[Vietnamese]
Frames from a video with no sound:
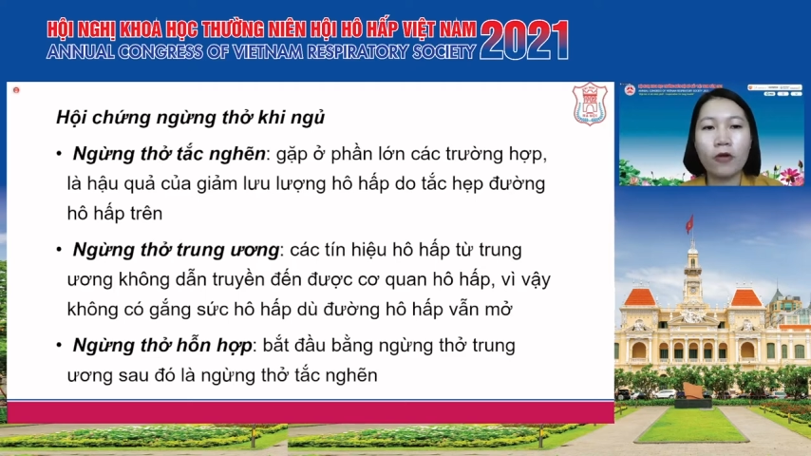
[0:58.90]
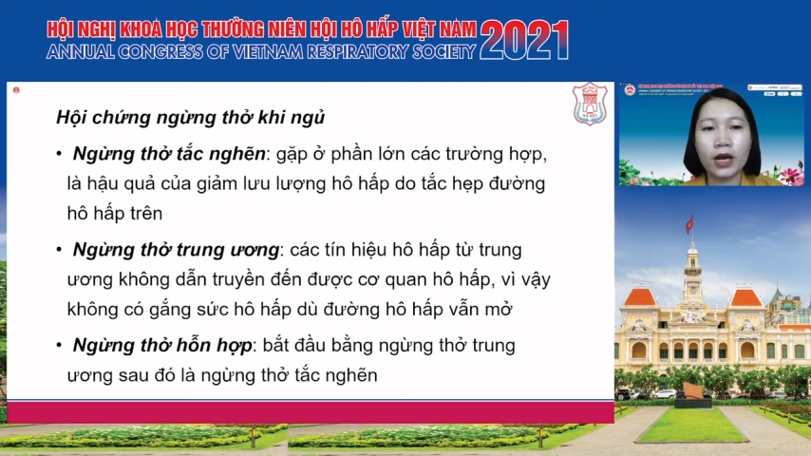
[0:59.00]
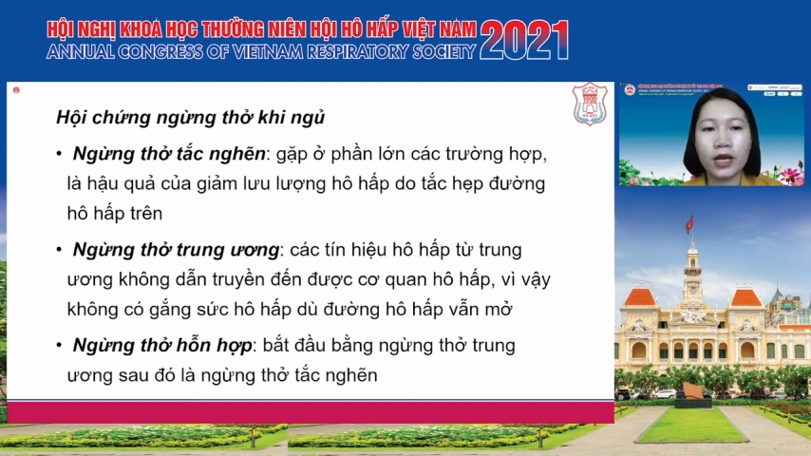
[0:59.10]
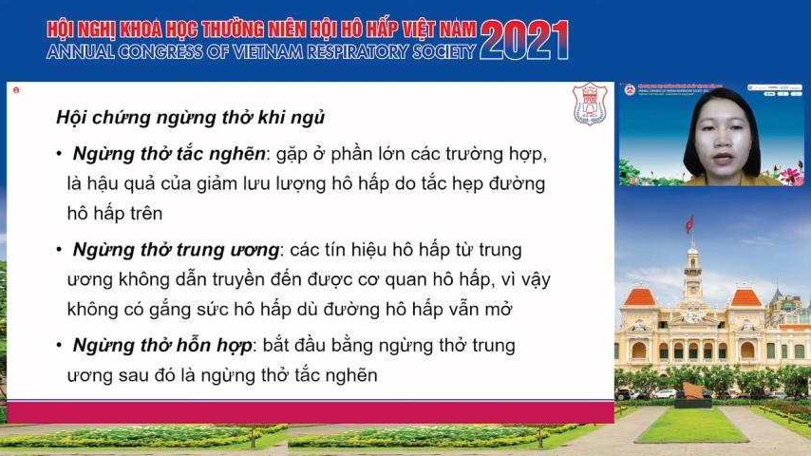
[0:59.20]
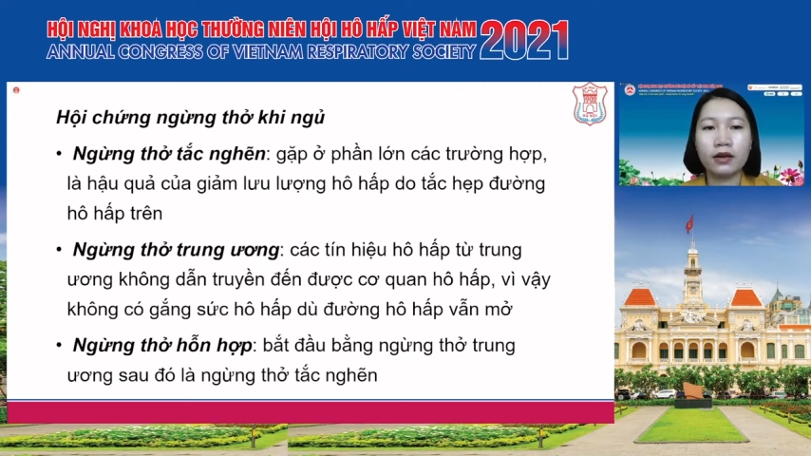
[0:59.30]

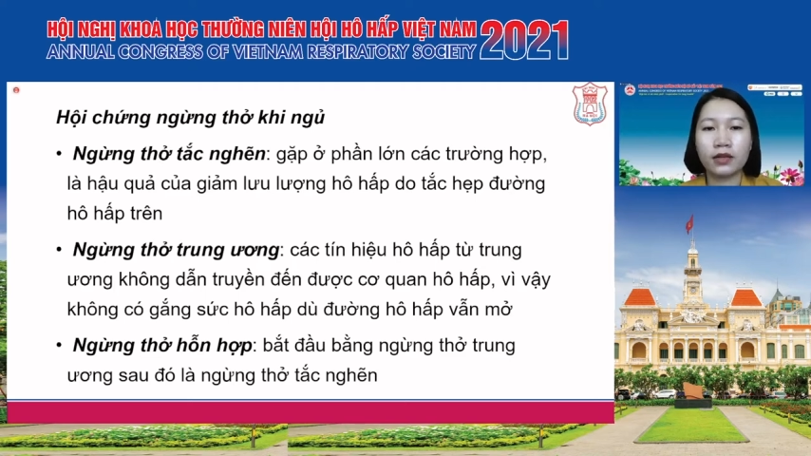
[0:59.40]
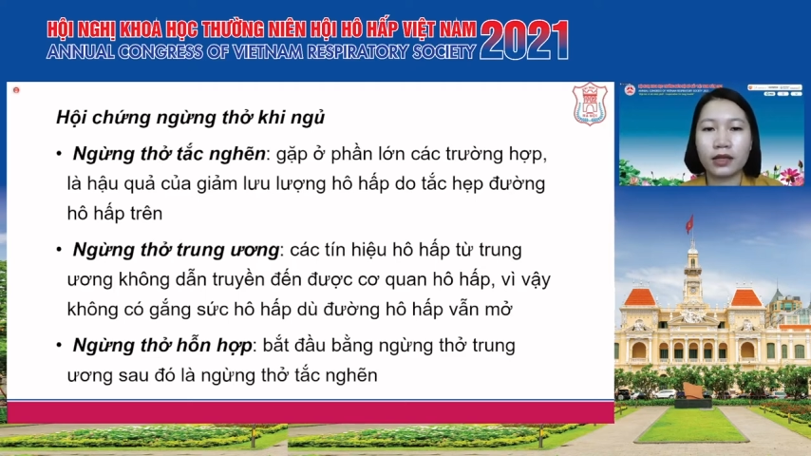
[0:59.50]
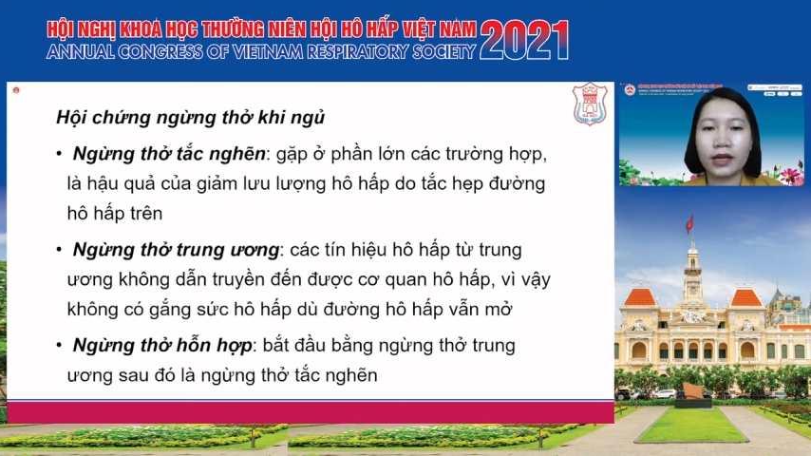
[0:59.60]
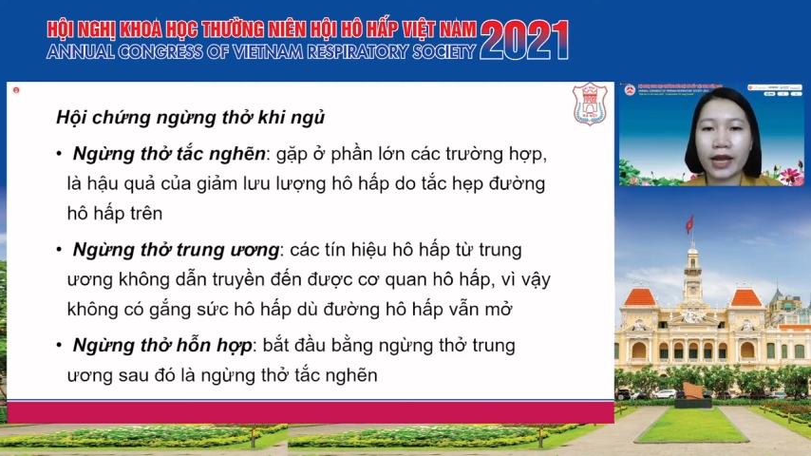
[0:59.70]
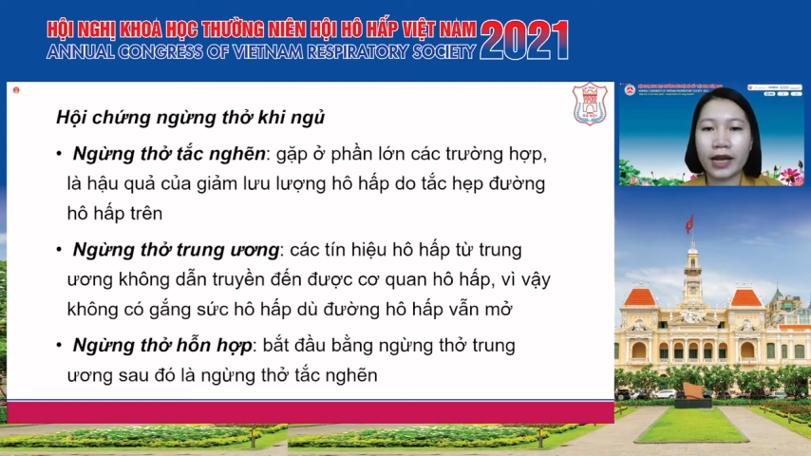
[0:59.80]
OSA ngừng thở
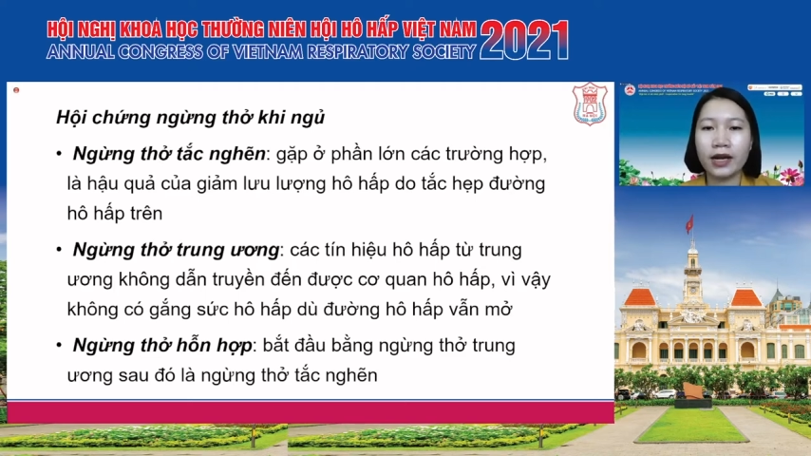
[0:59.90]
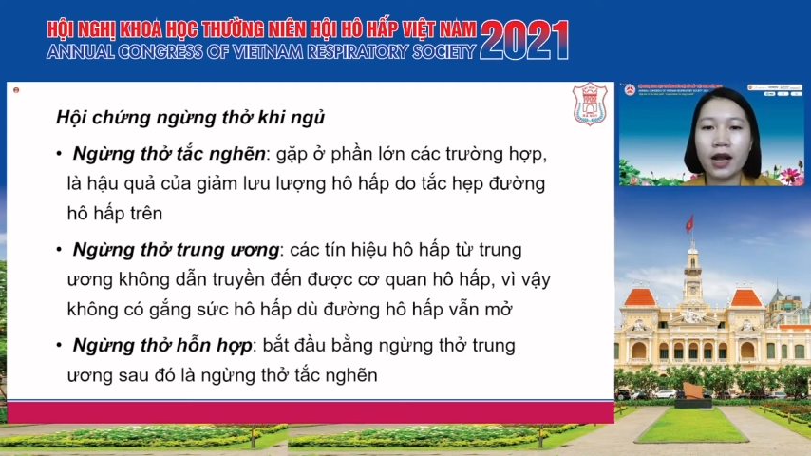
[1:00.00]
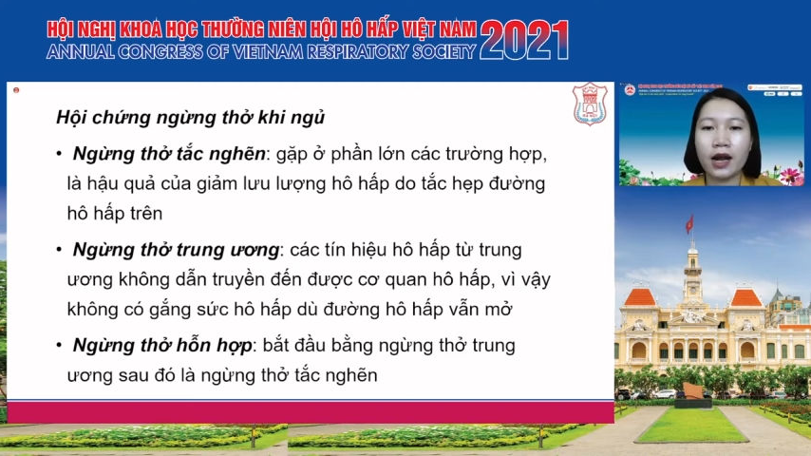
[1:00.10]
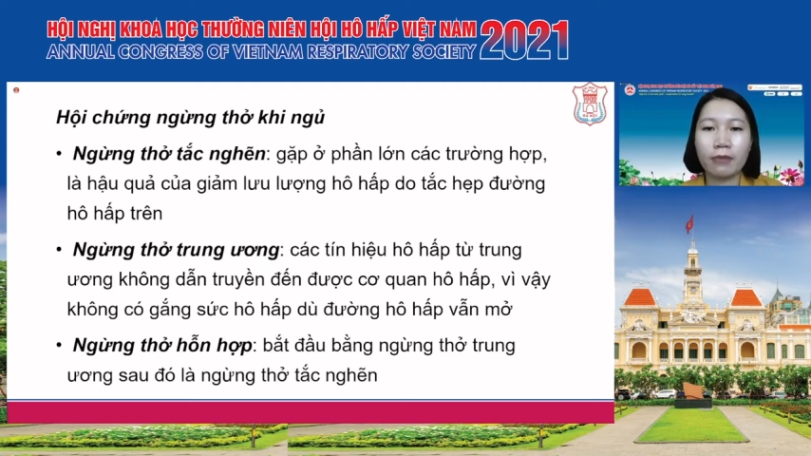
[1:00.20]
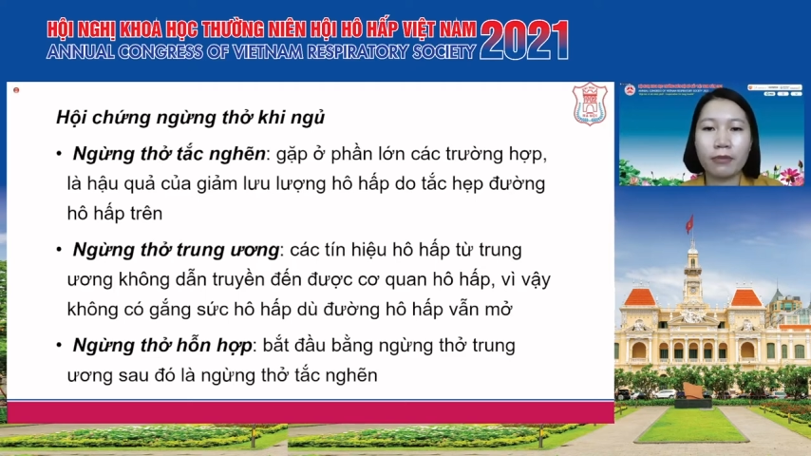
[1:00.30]
tắc nghẽn,
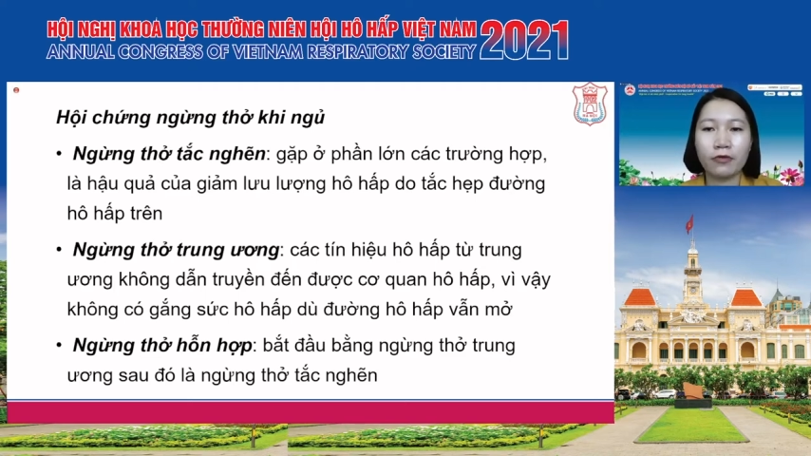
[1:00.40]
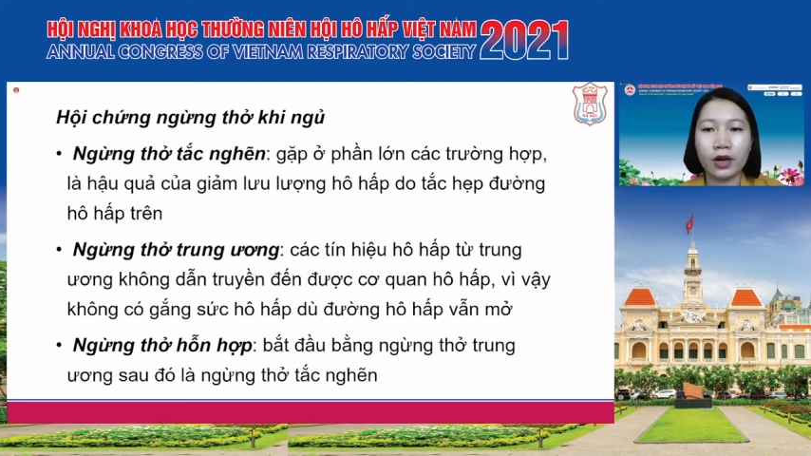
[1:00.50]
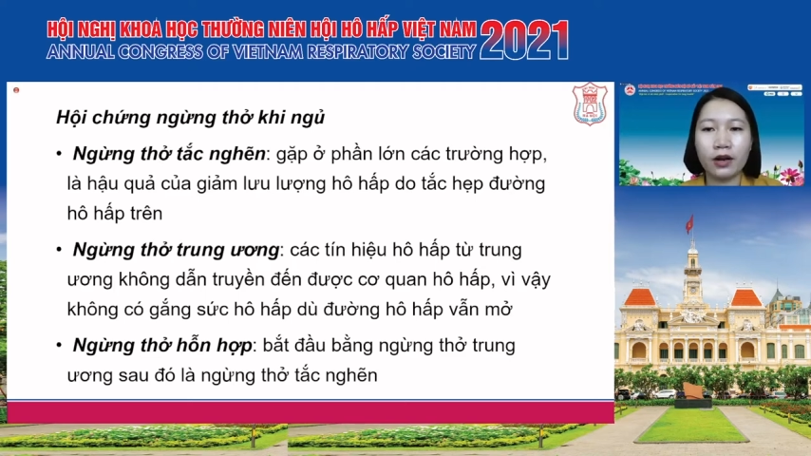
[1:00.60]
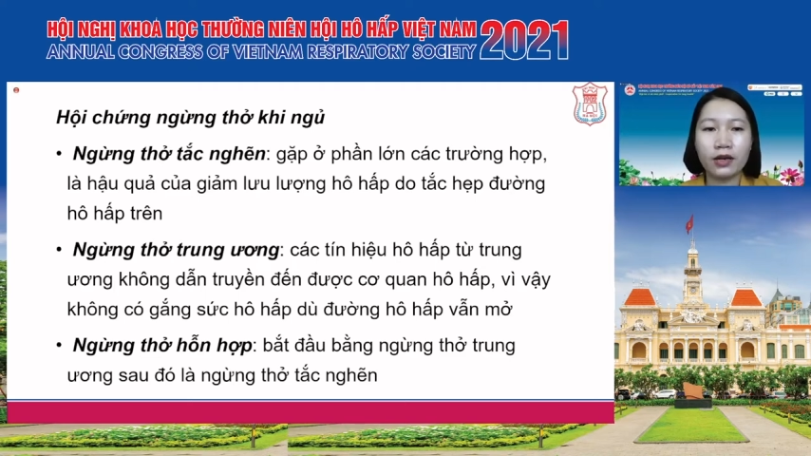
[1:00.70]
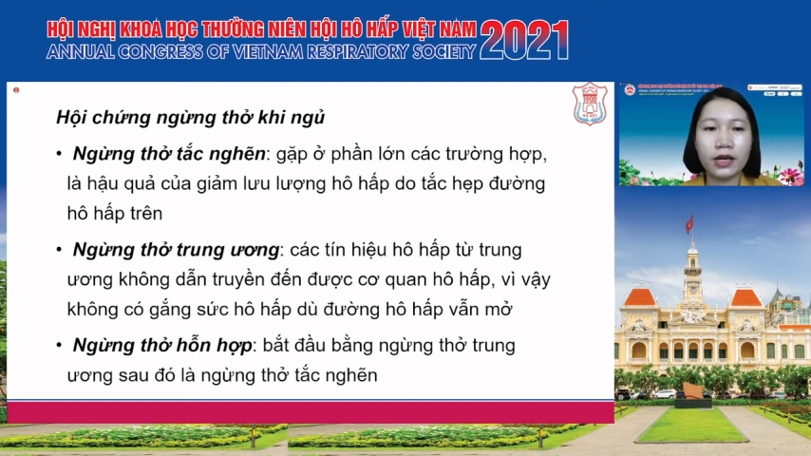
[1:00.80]
gặp ở phần lớn